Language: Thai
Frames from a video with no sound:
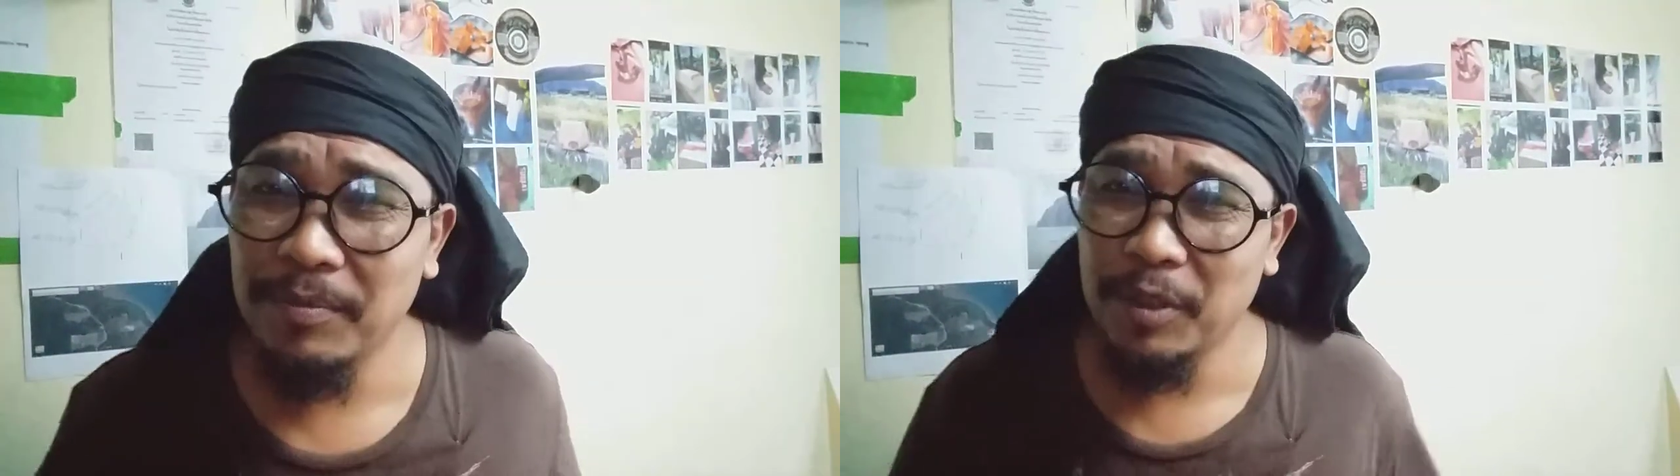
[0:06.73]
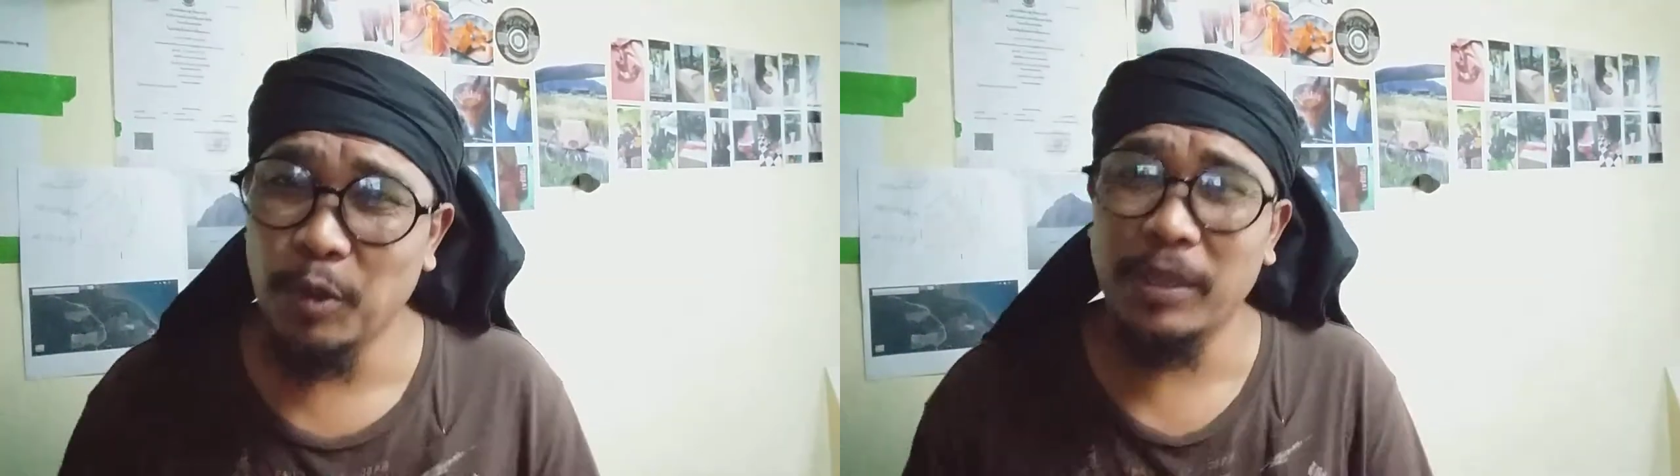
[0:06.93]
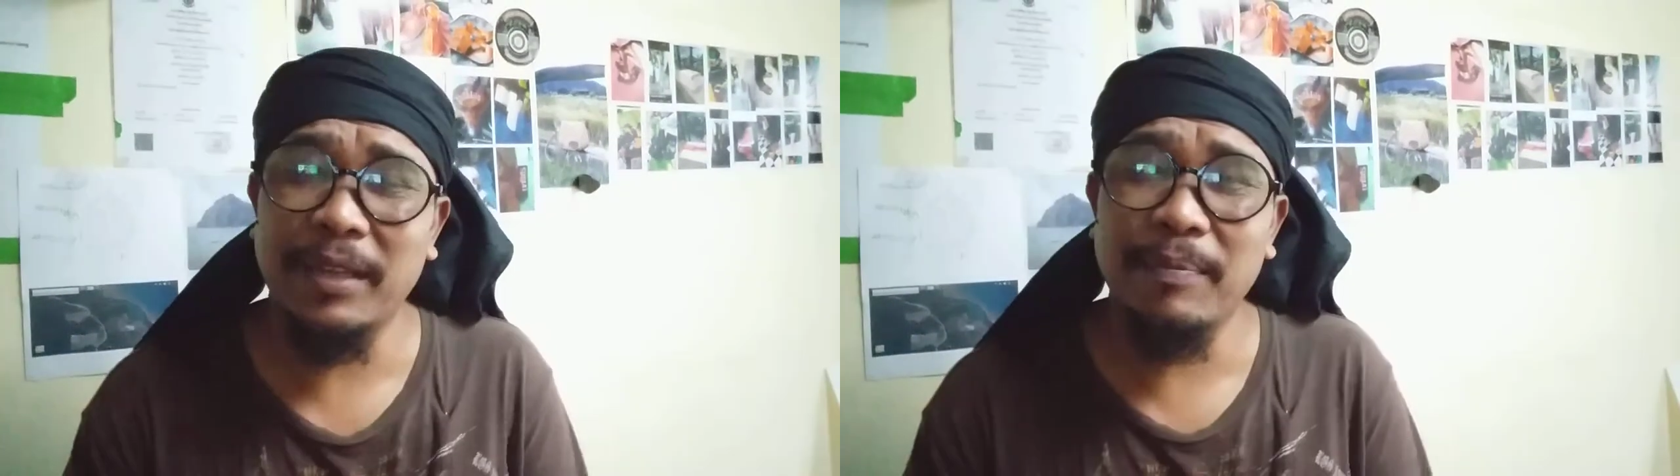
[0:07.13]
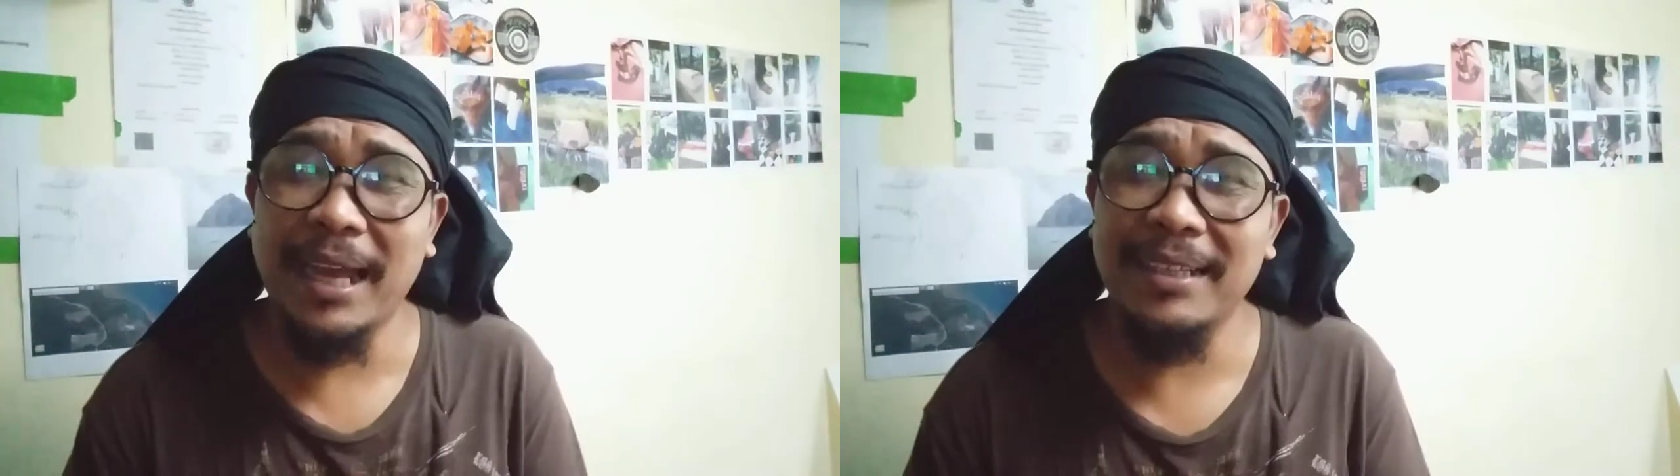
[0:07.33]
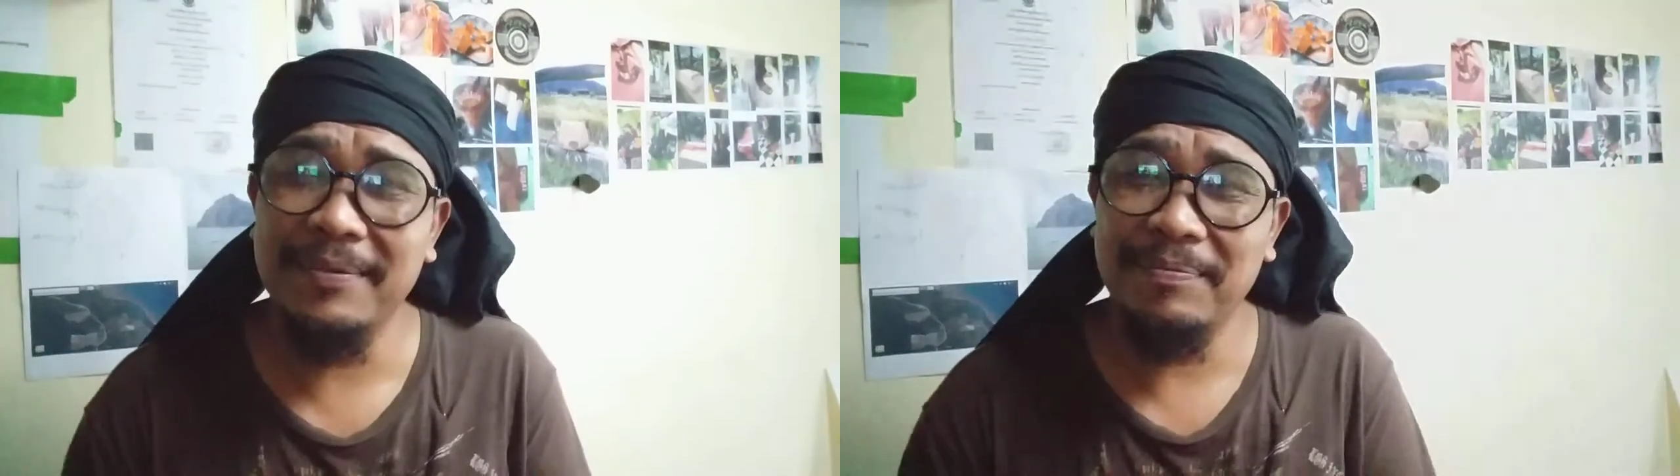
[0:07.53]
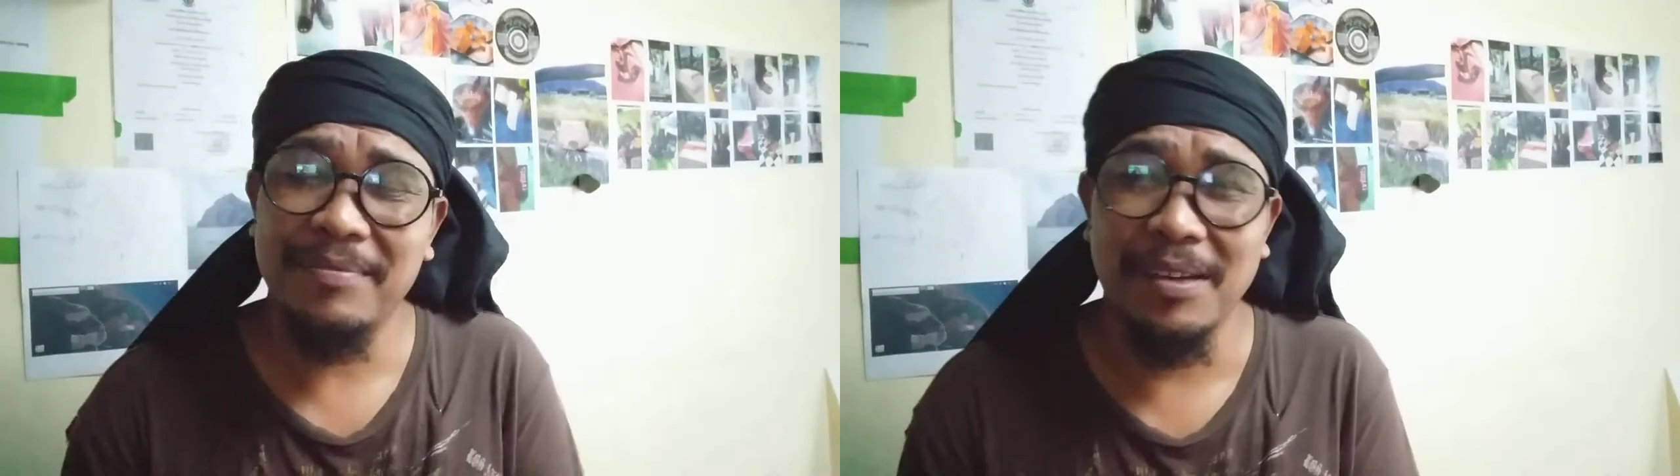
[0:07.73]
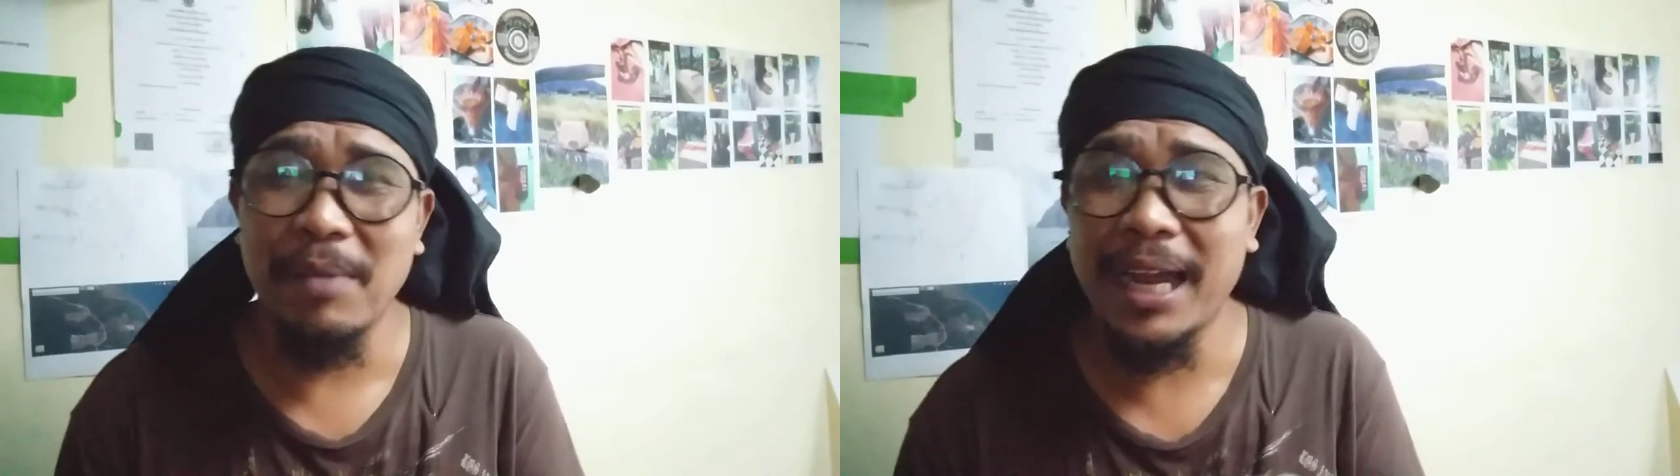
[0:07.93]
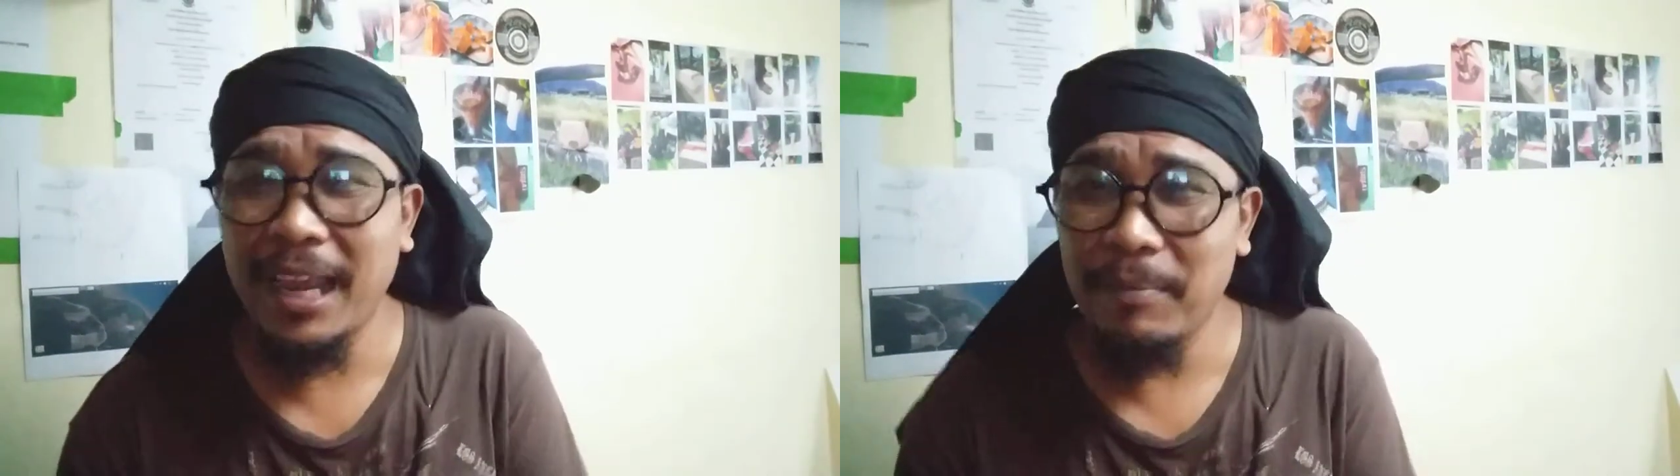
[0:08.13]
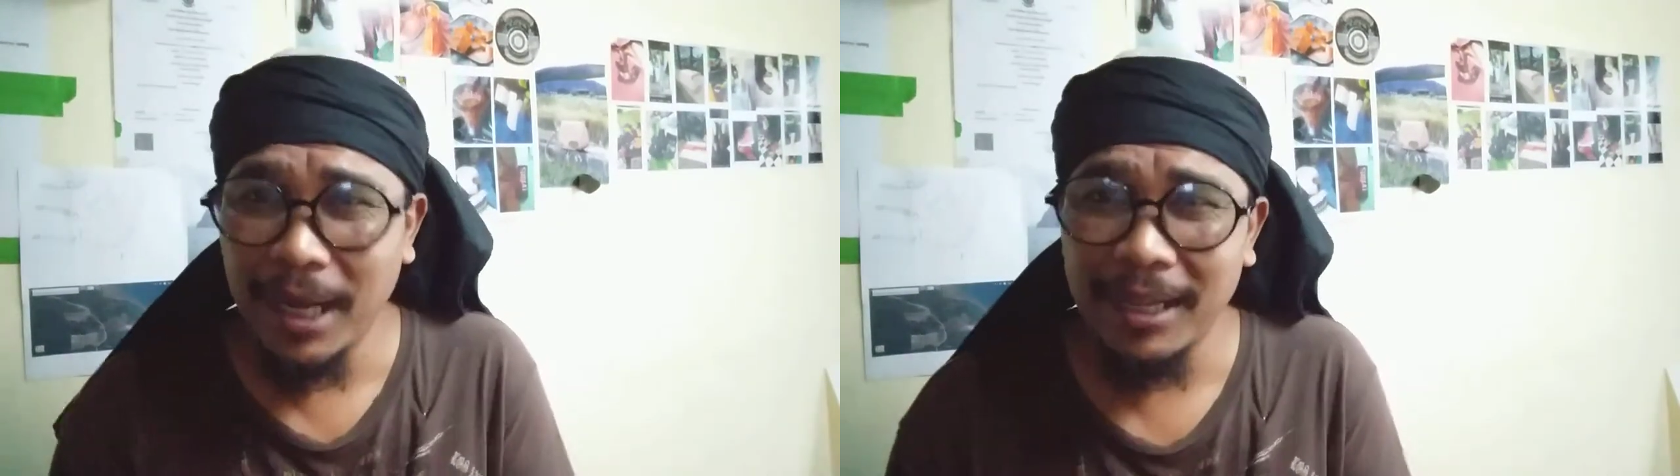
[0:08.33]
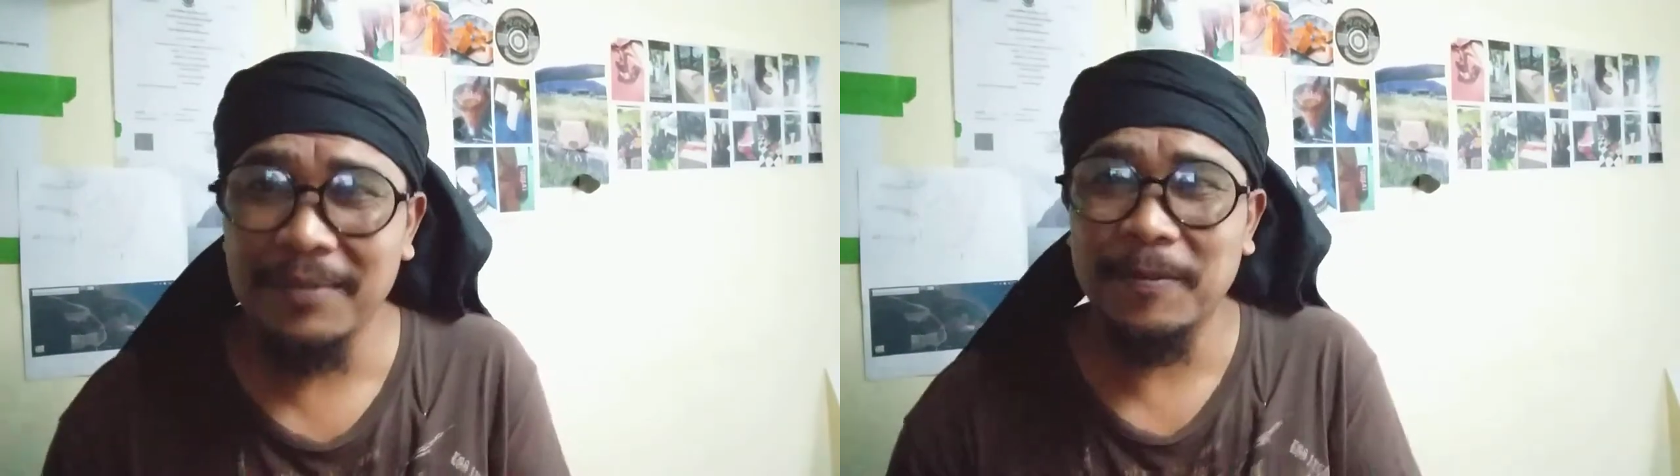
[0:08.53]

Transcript: ชวนทำหนังหรือบางแฮนด์เมด